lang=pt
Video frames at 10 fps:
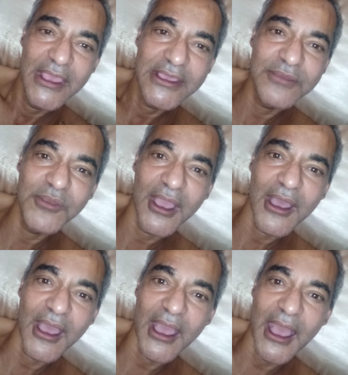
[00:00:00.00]
Que
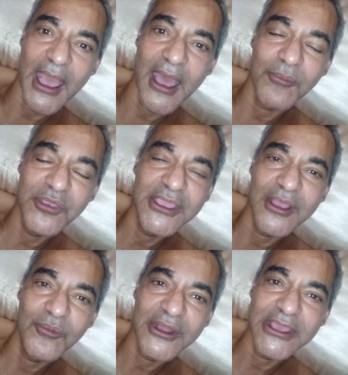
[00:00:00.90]
minha
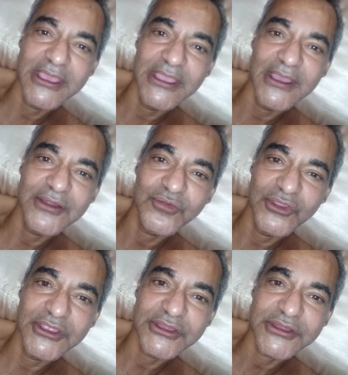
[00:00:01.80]
amiga Mariquinha não
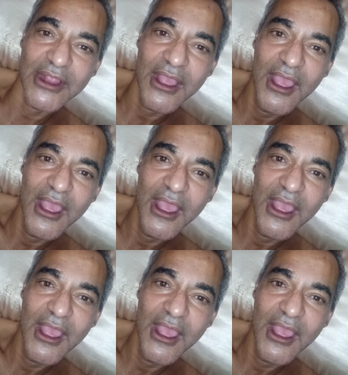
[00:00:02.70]
deixa.